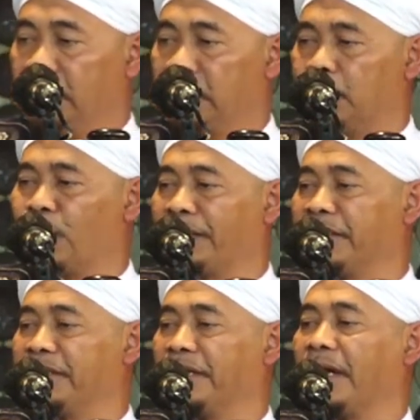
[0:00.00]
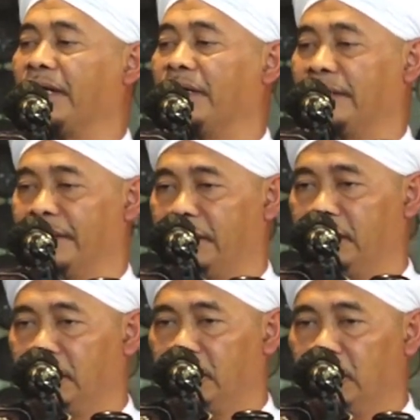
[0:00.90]
Di bulan inilah
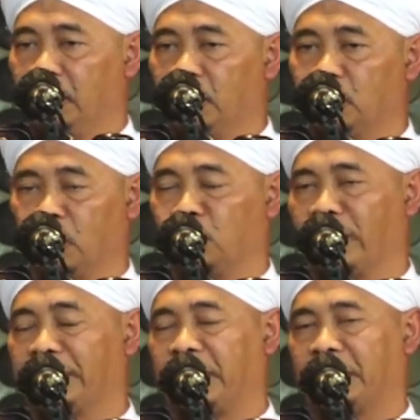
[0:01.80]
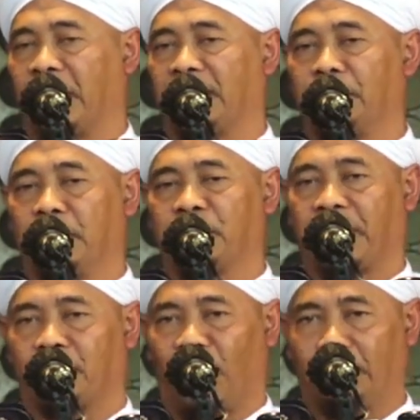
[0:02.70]
junjungan kita Nabi
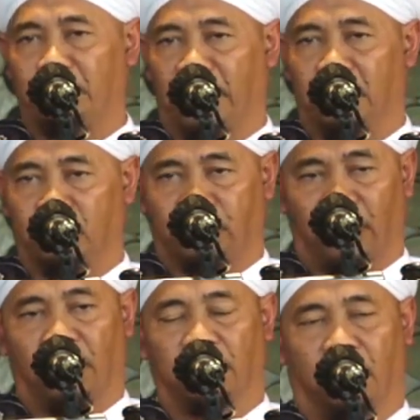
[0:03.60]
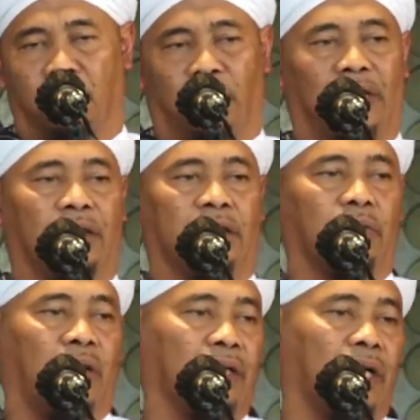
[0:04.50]
besar Muhammad sallallahu
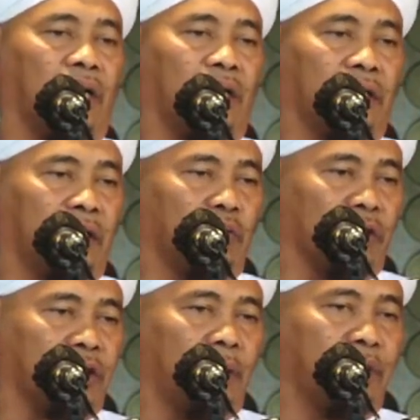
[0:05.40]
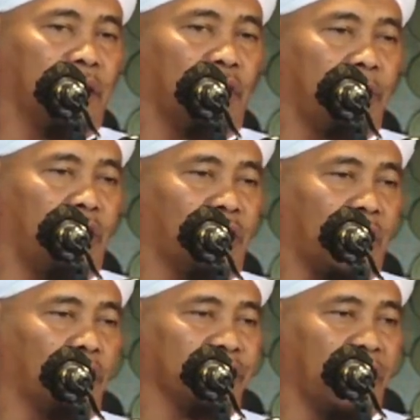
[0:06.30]
alaihi wa ala alihi wa sahbihi wa
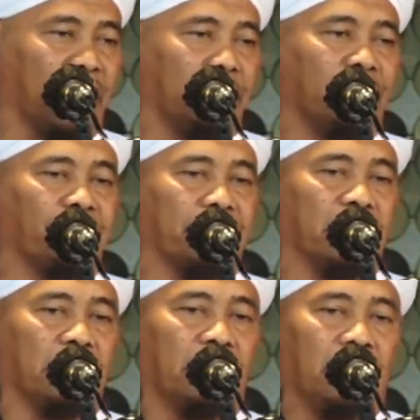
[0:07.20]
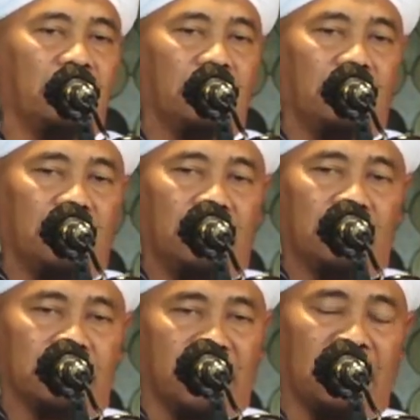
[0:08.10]
baraka wasallam
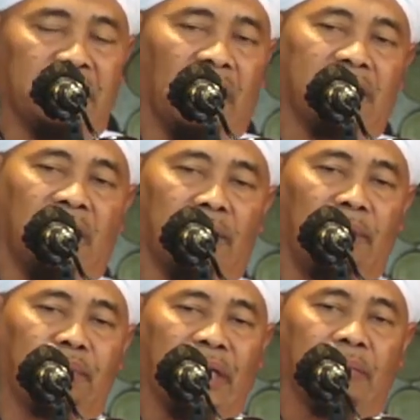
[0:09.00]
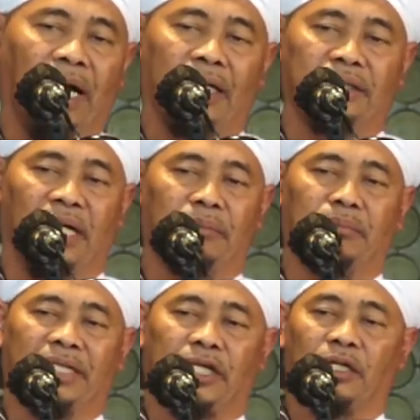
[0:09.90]
senantiasa memperbanyak
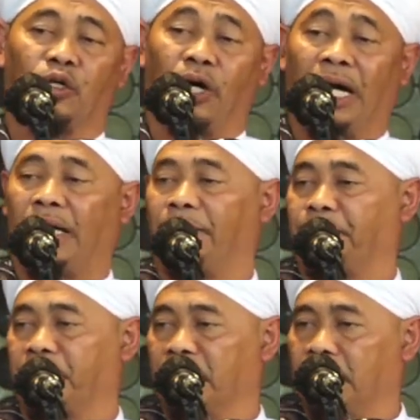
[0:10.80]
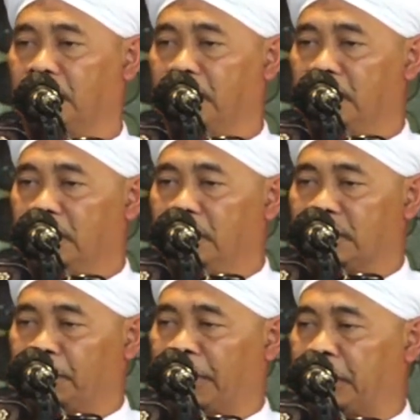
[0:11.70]
membaca doa
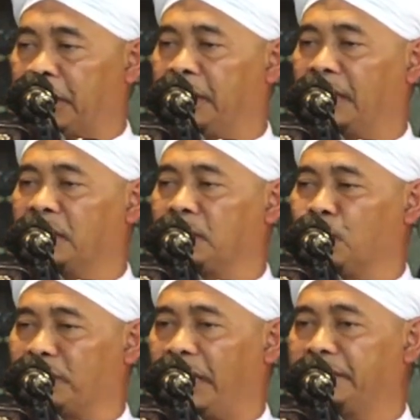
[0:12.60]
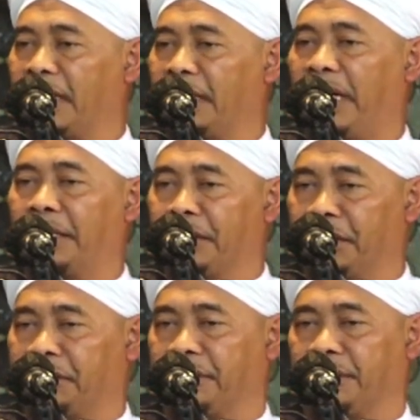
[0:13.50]
seperti yang disebutkan dalam
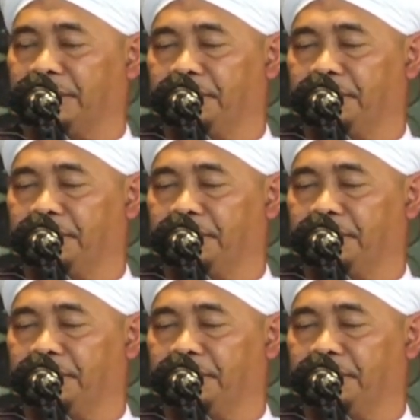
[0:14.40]
hadis